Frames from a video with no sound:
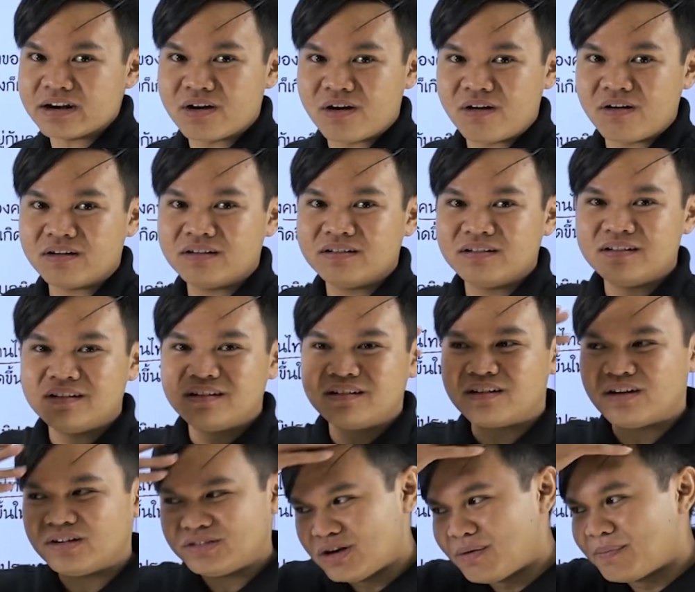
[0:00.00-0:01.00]
นะน้อง
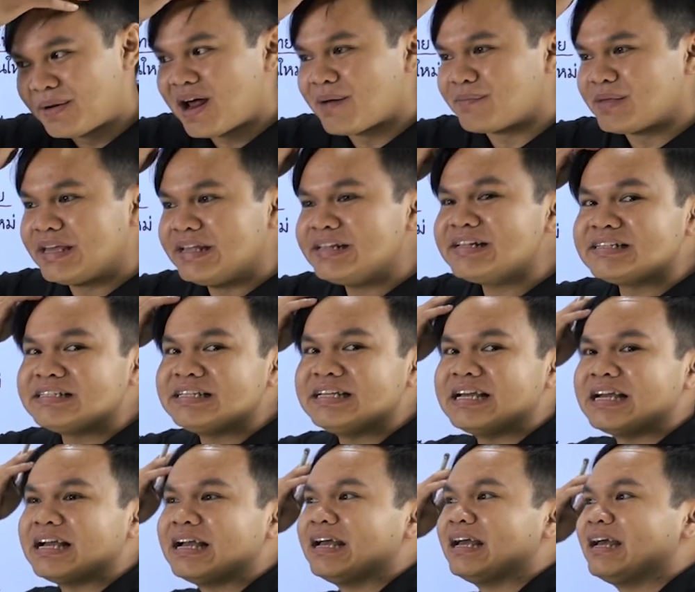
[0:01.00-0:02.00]
ข้อสอบมันทำอย่างนี้จริ
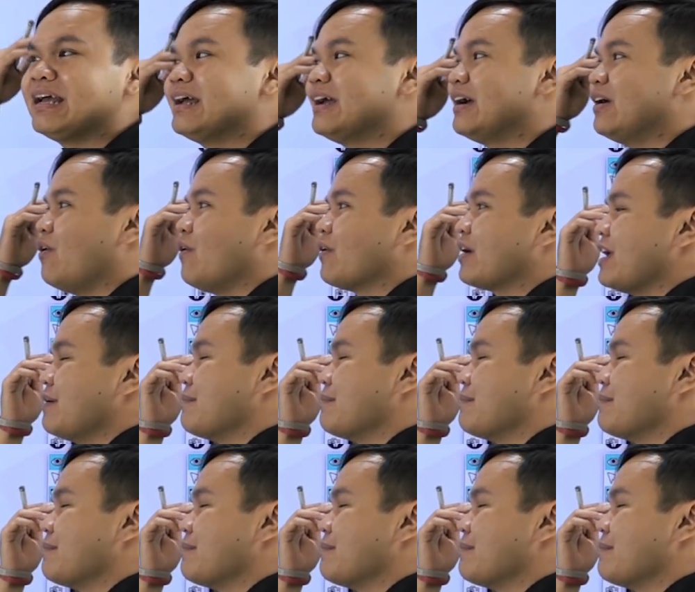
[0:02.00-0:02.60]
งๆโอเค